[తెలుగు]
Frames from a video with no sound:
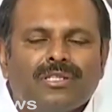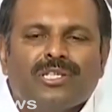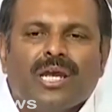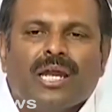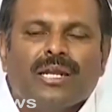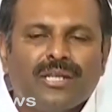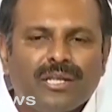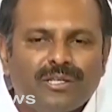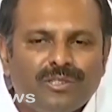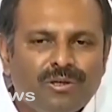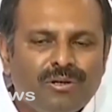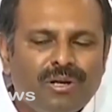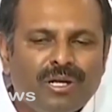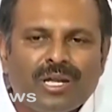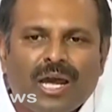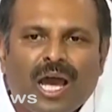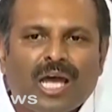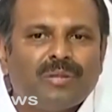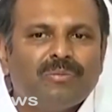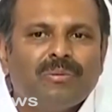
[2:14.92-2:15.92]
షెల్టర్ జోన్
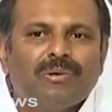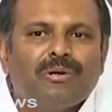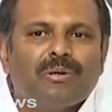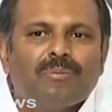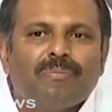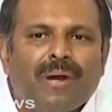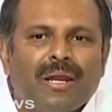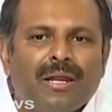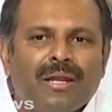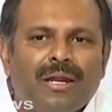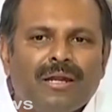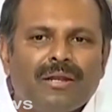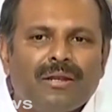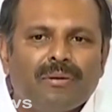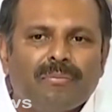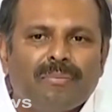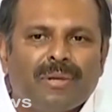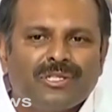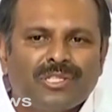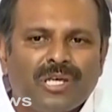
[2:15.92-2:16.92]
అంటే ఆత్మకూరు
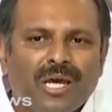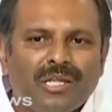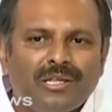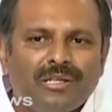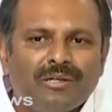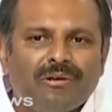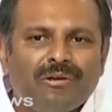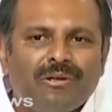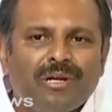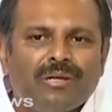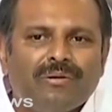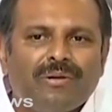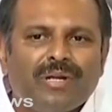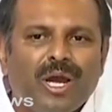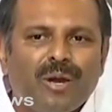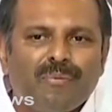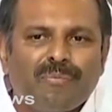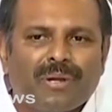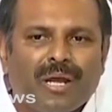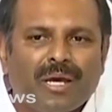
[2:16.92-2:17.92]
పల్నాడులో ప్రశాంతంగా
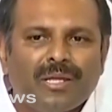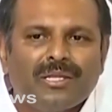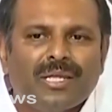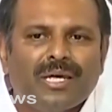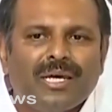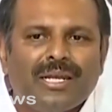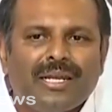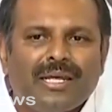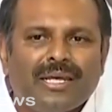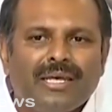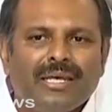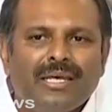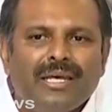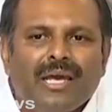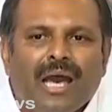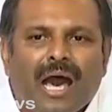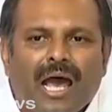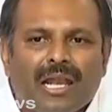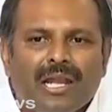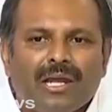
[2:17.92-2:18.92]
ఉన్నటువంటి ఆ ప్రాంతాన్ని
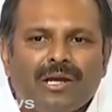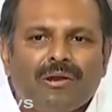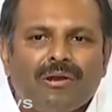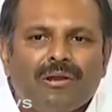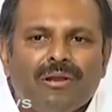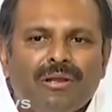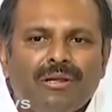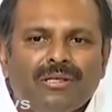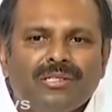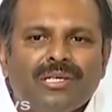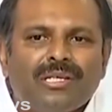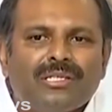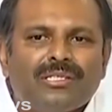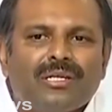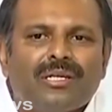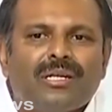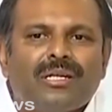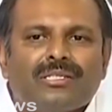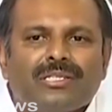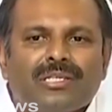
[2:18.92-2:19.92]
అల్లా కొల్లలం
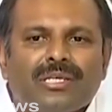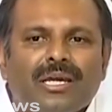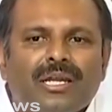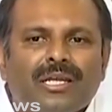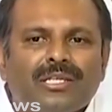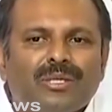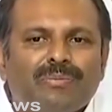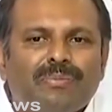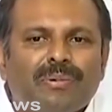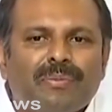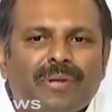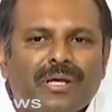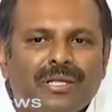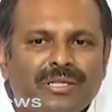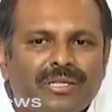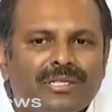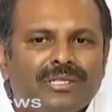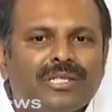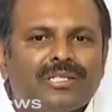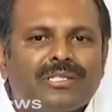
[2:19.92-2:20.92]
చేసే చేయాలని చెప్పి
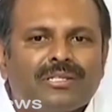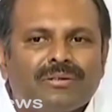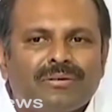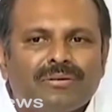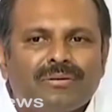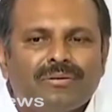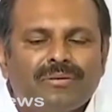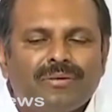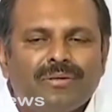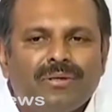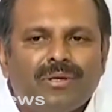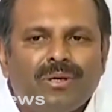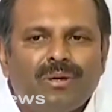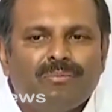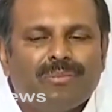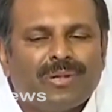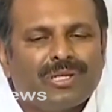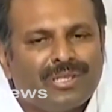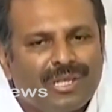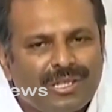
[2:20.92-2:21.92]
ప్రయత్నం చేశావు
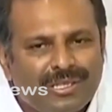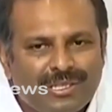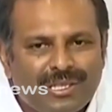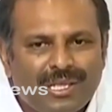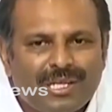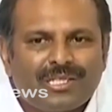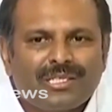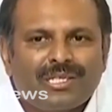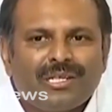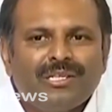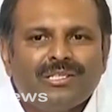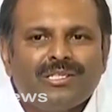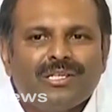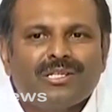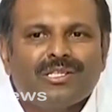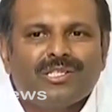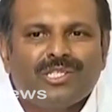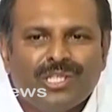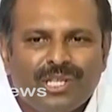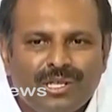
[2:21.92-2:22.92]
ప్రజలు
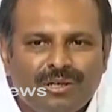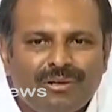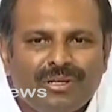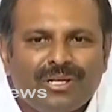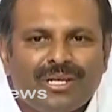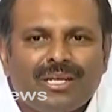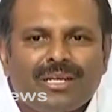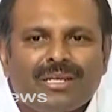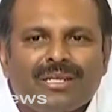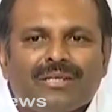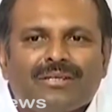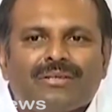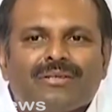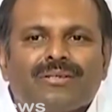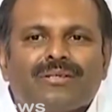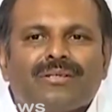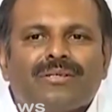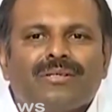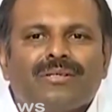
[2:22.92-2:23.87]
తిరస్కరించారు చీకొట్టారు నీకు